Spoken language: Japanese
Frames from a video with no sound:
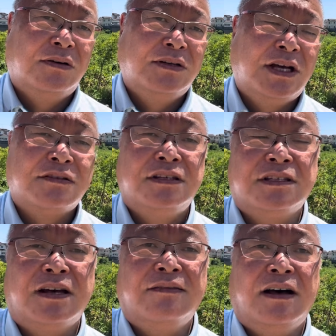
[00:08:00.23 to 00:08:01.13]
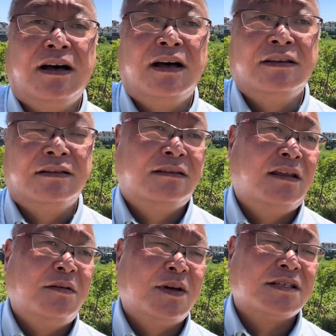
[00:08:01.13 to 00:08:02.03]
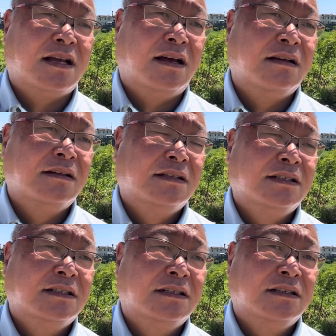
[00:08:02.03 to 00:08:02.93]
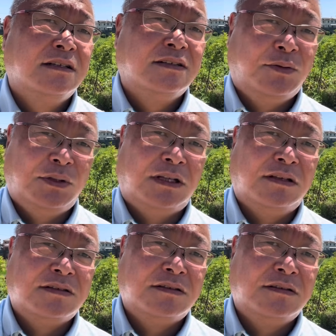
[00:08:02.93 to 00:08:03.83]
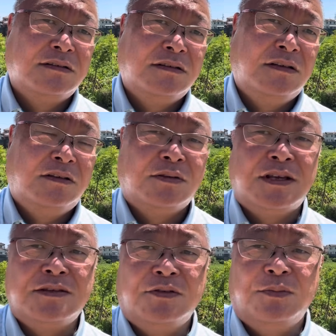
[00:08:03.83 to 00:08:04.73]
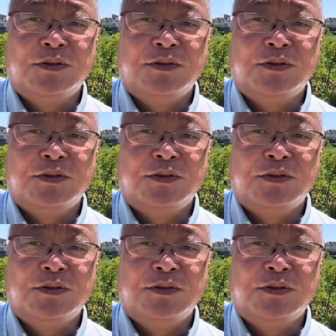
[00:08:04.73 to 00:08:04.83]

役人さんは言っていました。そうなんです。きっと戦争も